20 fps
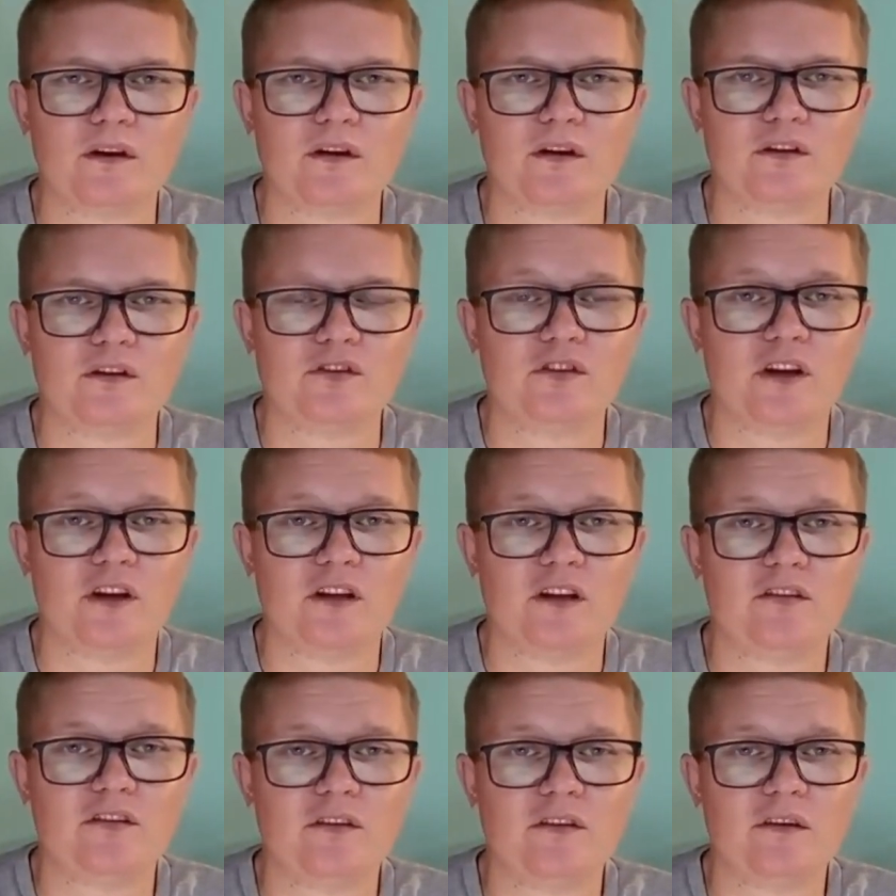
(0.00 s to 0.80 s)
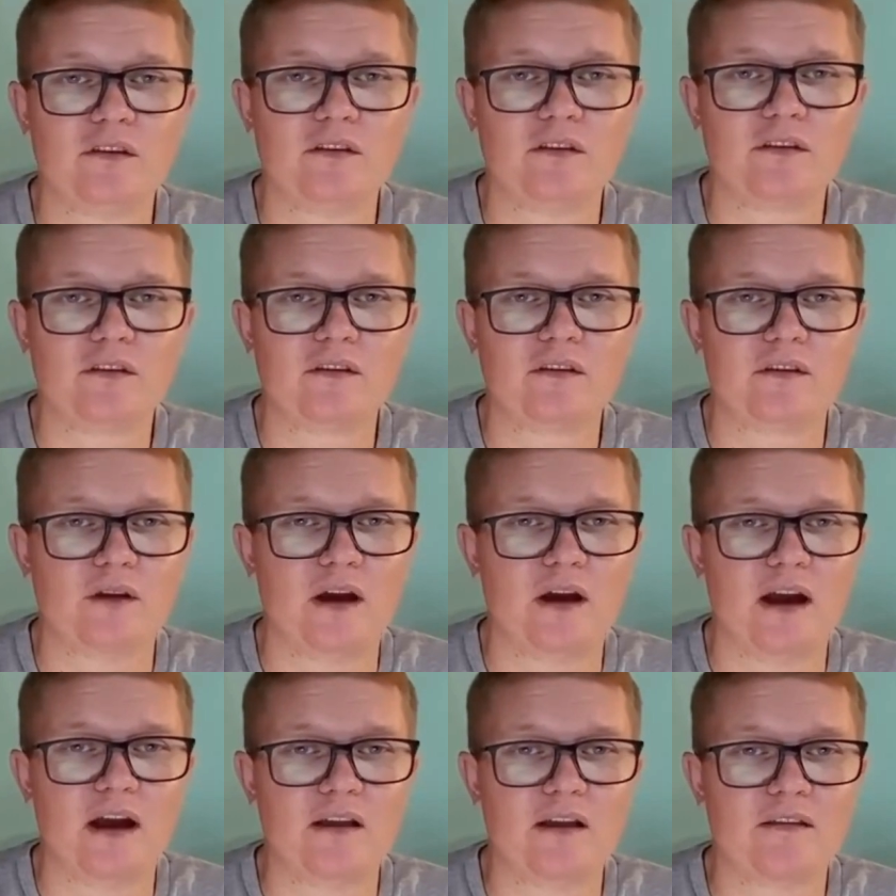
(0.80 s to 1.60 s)
já diz
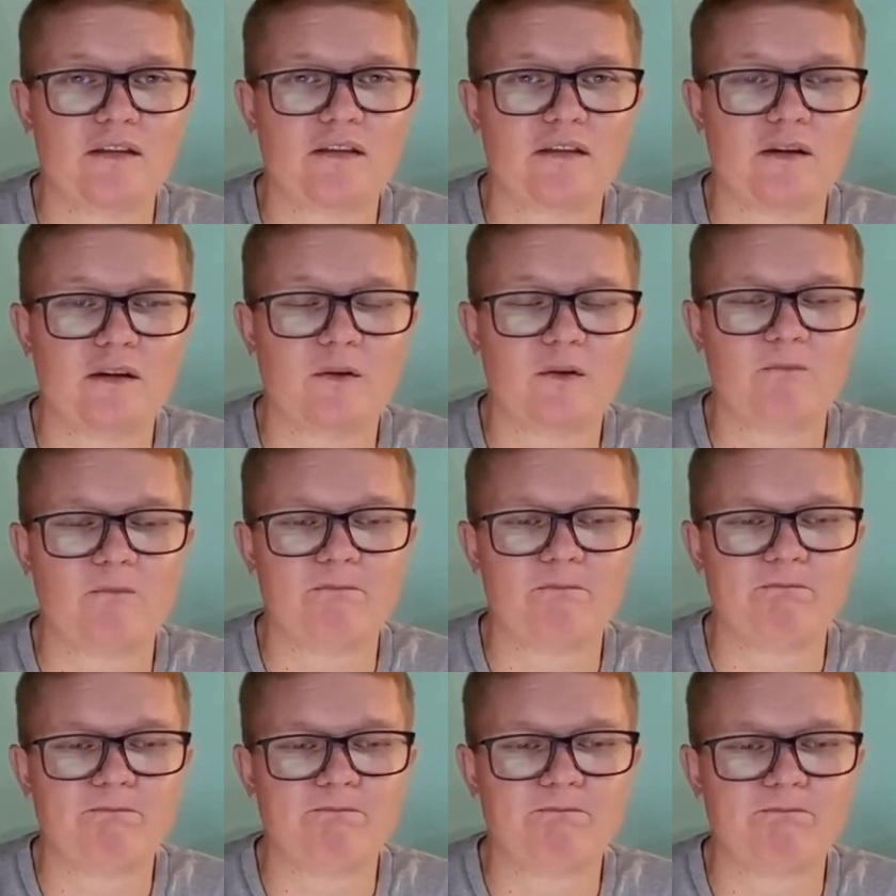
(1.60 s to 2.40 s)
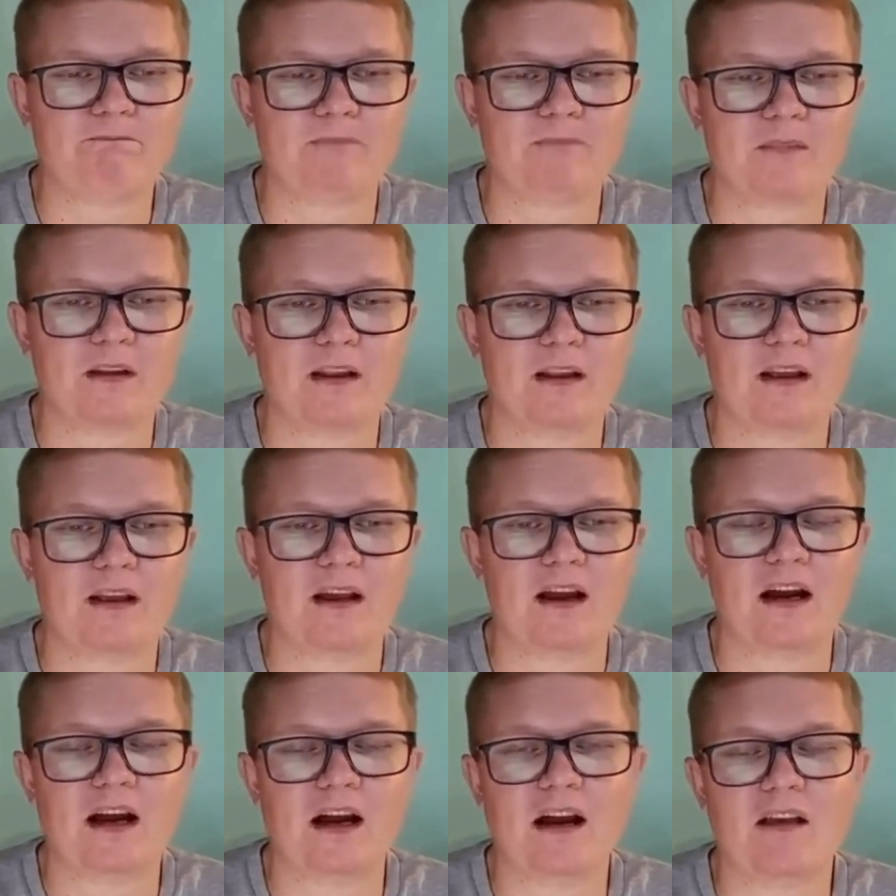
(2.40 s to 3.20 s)
a ação,
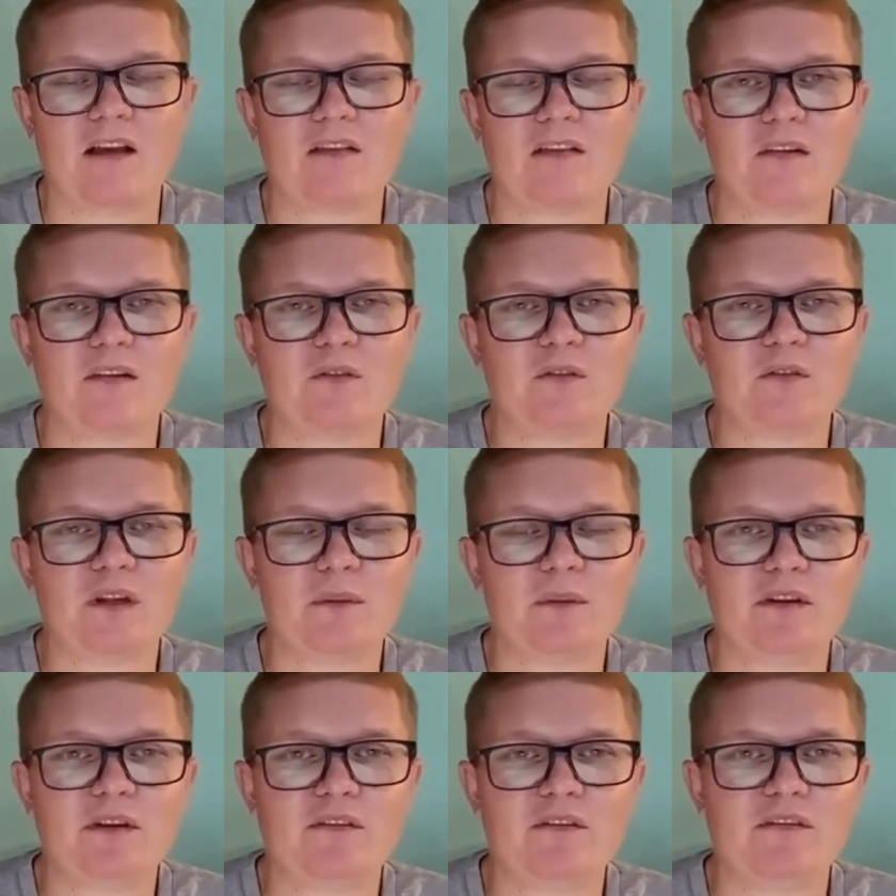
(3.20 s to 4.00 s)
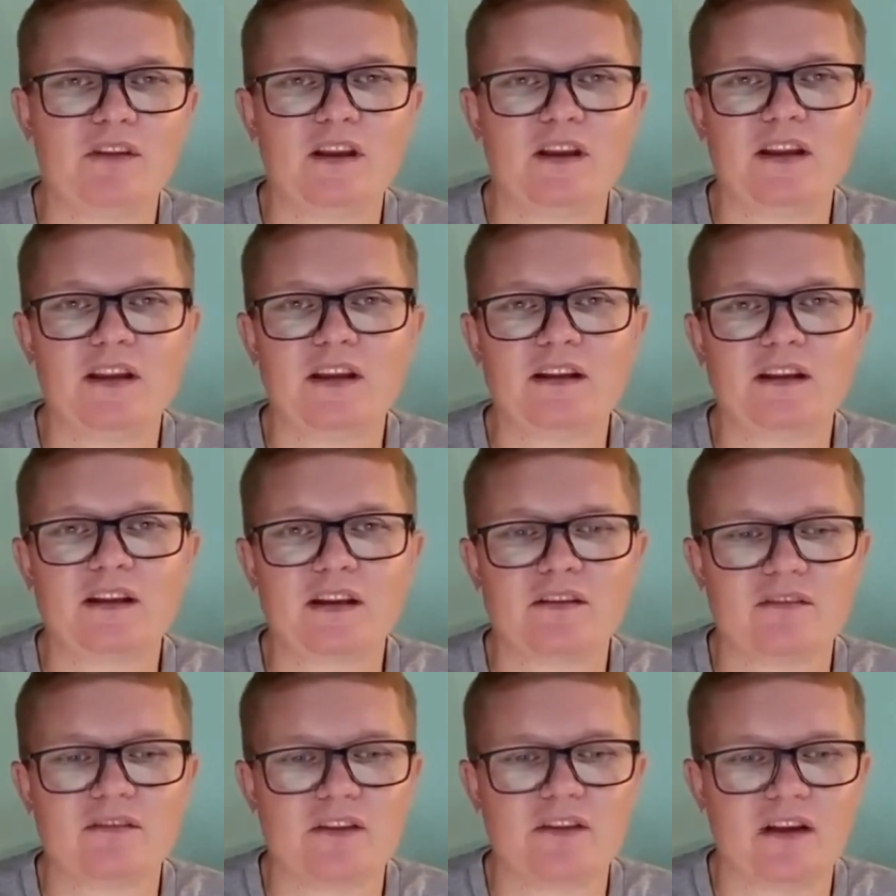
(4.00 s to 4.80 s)
a ação também vem
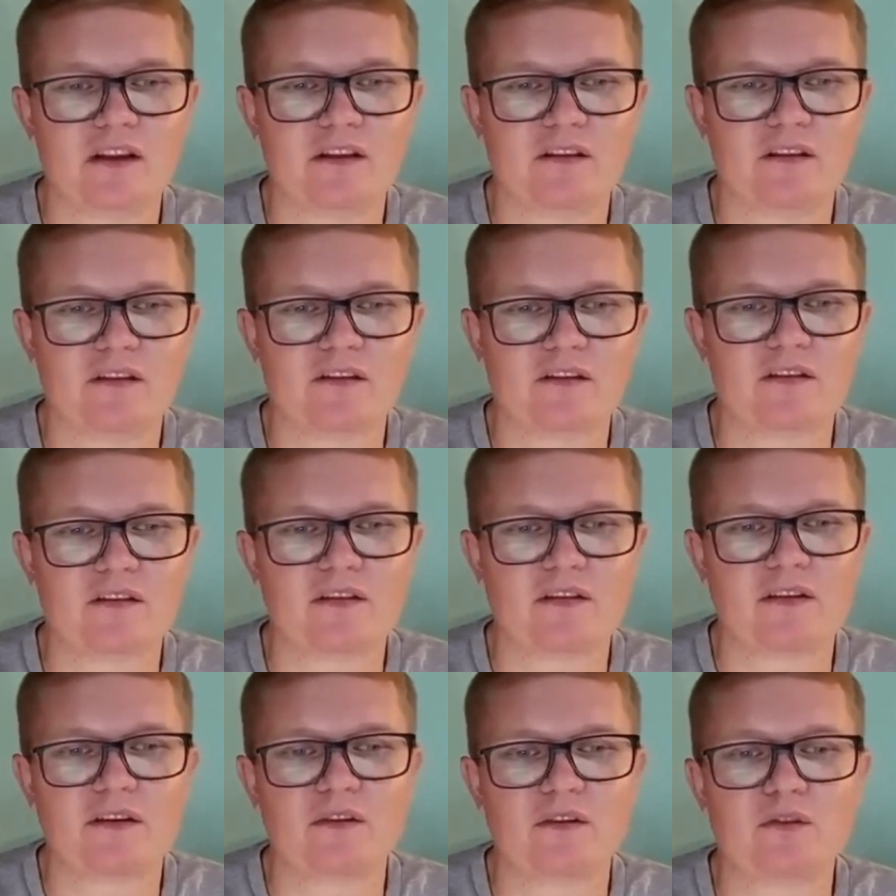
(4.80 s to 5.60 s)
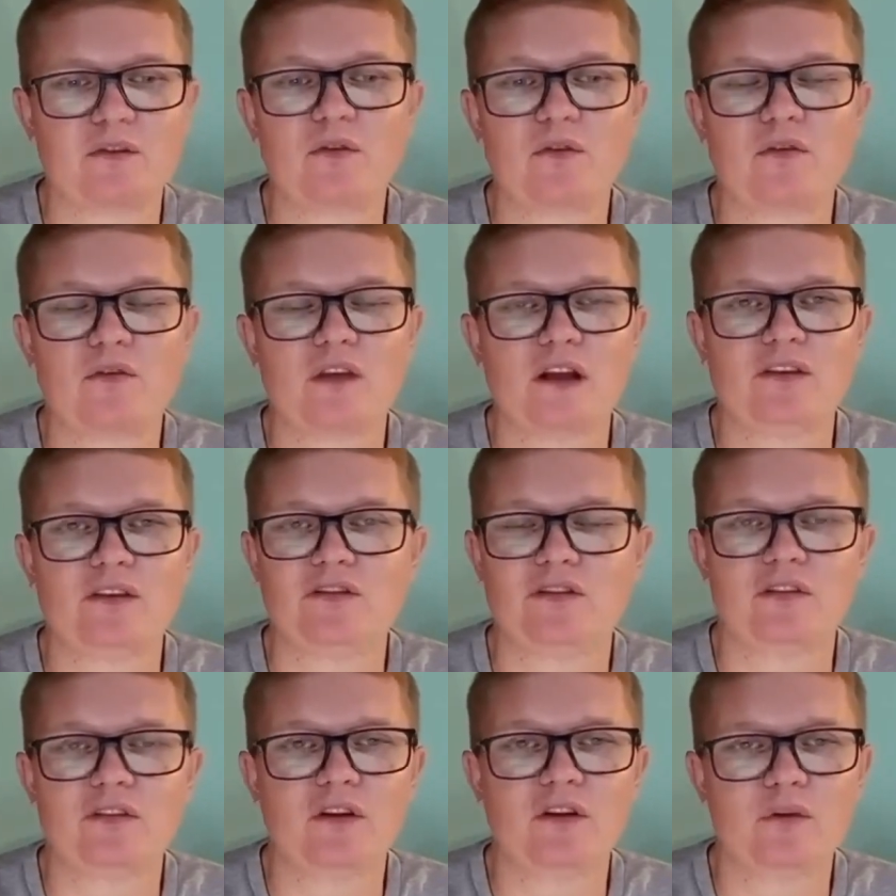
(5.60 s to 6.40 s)
através dos
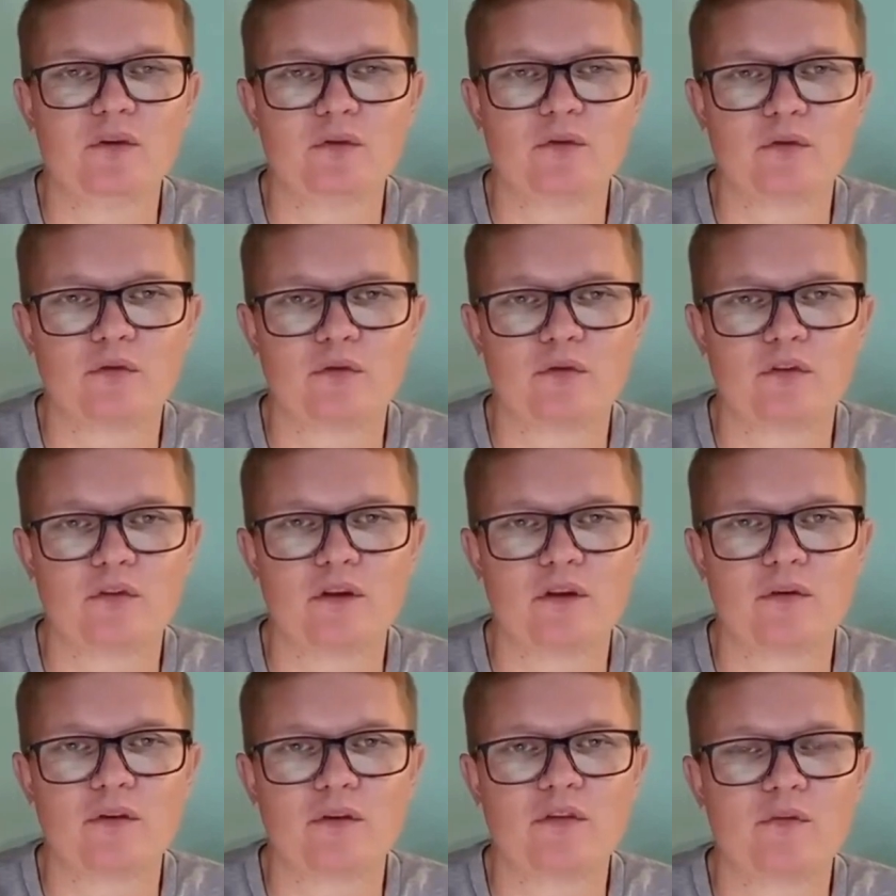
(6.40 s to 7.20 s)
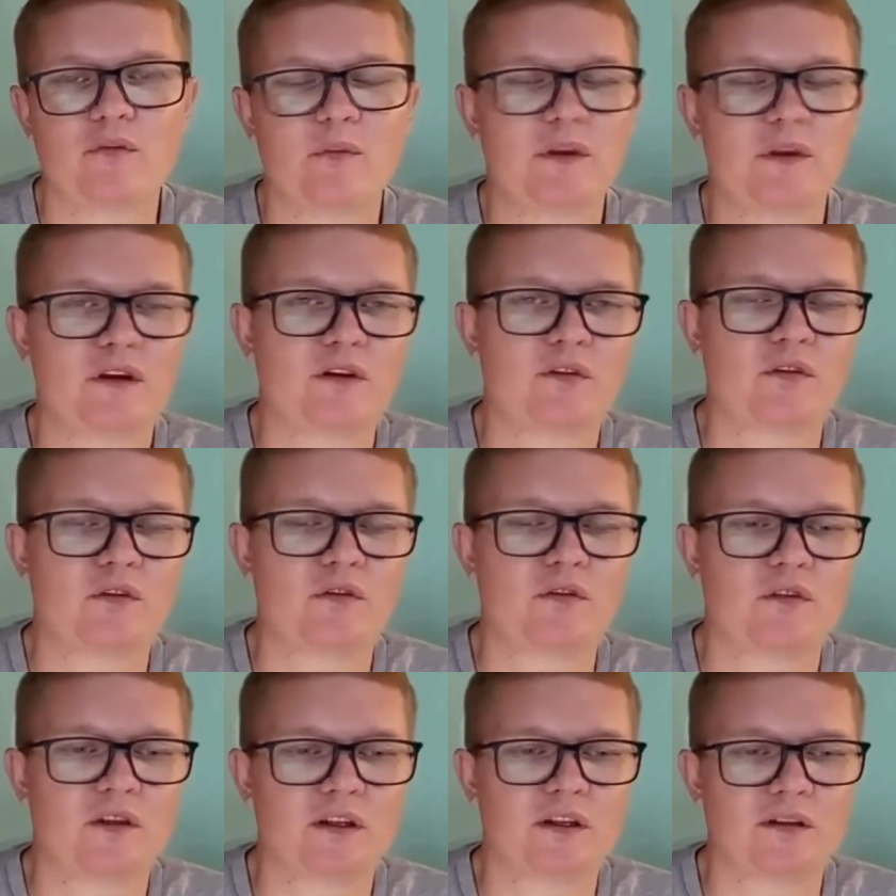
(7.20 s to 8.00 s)
sete dons que o Espírito
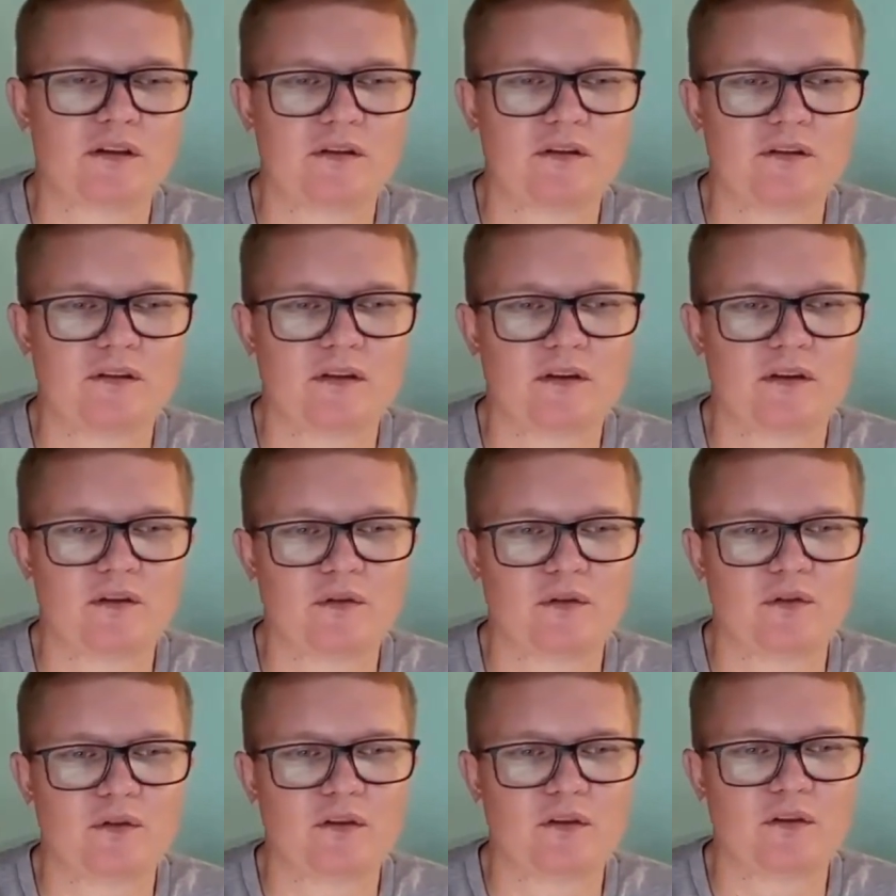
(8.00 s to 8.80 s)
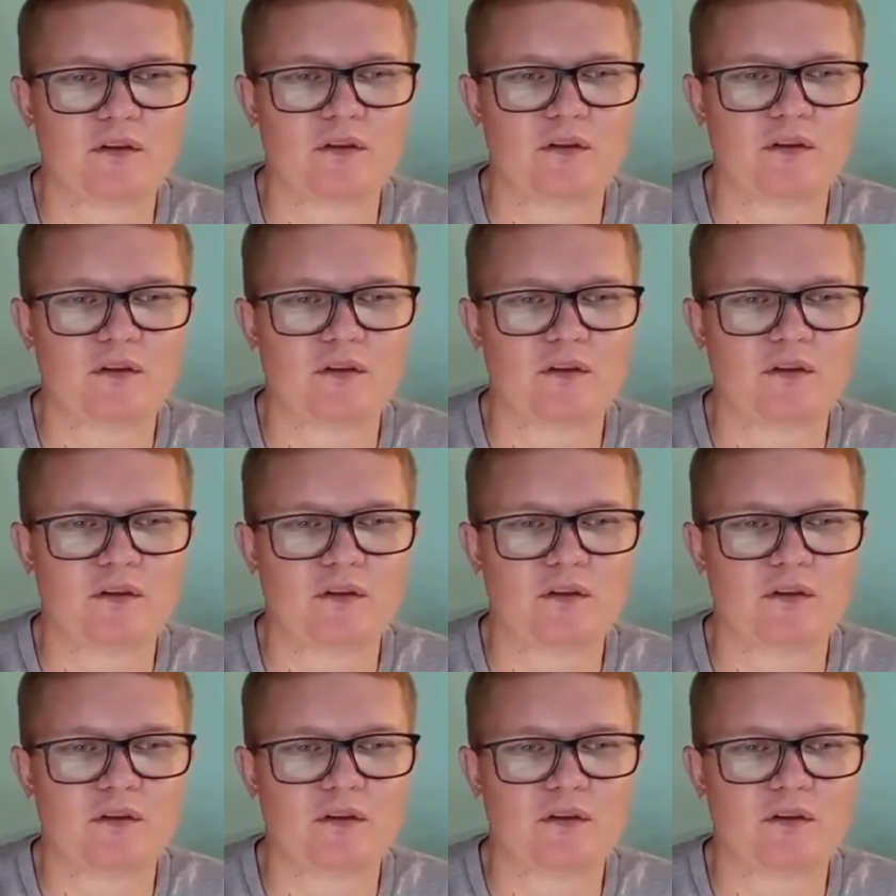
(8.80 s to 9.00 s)
Santo assim nos dá.